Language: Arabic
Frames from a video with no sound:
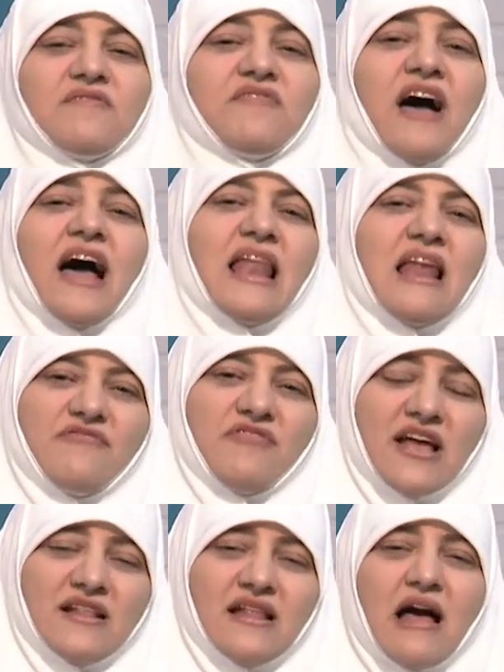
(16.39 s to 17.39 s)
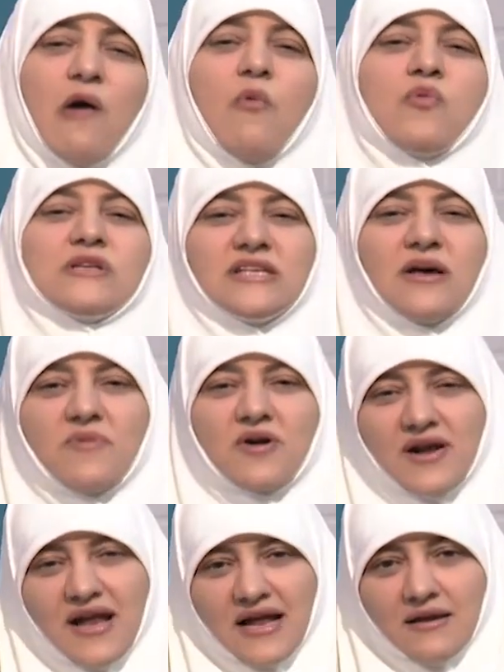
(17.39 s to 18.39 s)
نفعلها في حياتنا أول
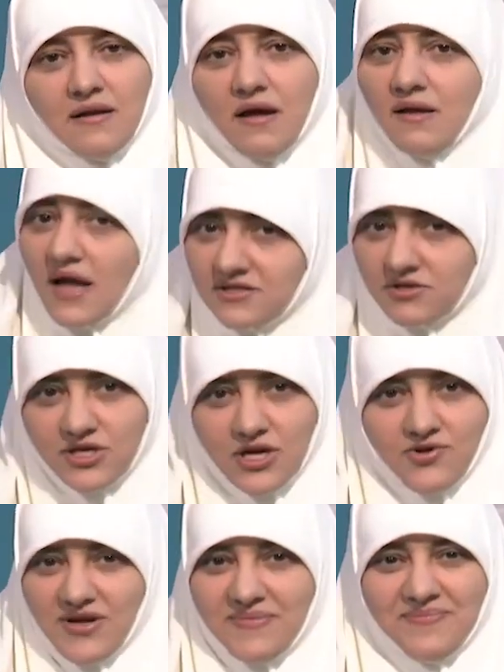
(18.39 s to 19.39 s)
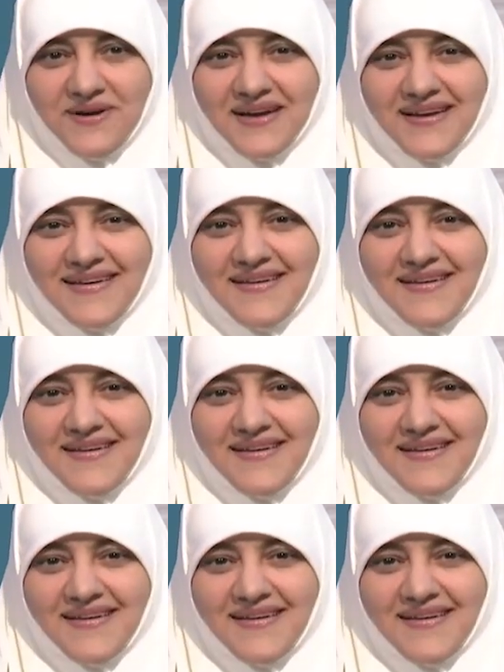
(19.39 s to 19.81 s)
ثمرة العدل الله عز وجل يحبك